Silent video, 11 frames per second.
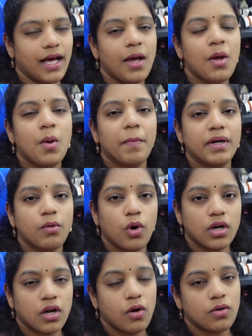இல்லை பட்
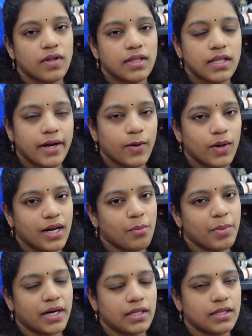ஒர்க் அவுட் வந்து
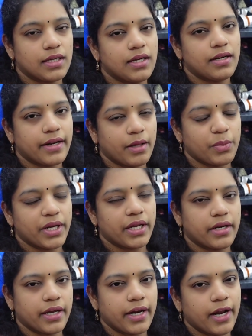ரெகுலராக பண்ணுறதுக்கு ட்ரை
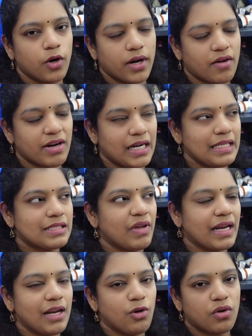பண்ணிக்கிட்டு இருக்கேன் ரெகுலராக அட்லீஸ்ட்
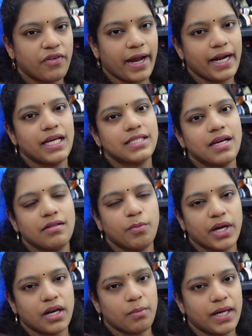வீக்லி ஒரு ஃபைவ் டேஸாவது
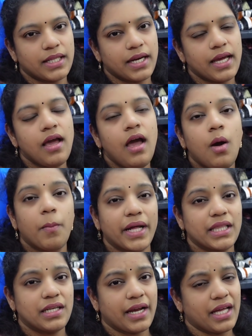பண்ணுற மாதிரி
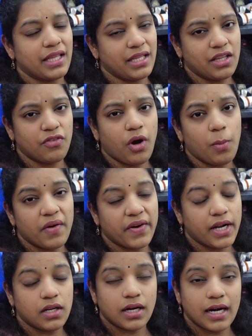பார்த்துட்ருக்கேன் அது எந்த ஃபார்மில்
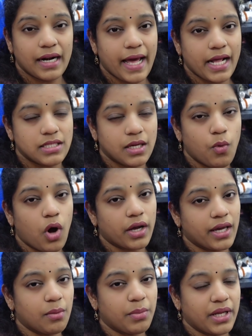வேணாலும் இருக்கலாம் டான்சிங்
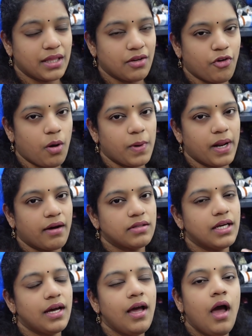வாக்கிங் அப்படின்னு எந்த
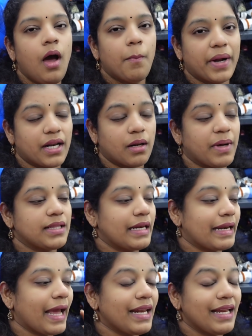ஃபார்ம்லையாவது ஏதாவது பண்ணுற
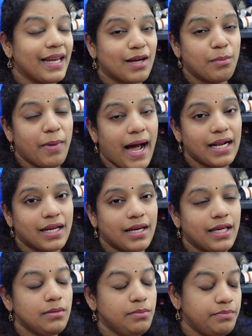மாதிரி இருக்கேன் இன்றைக்கி
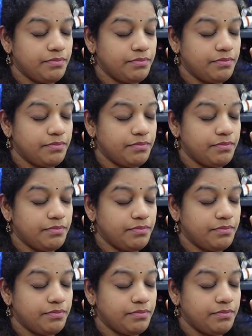பால்கனி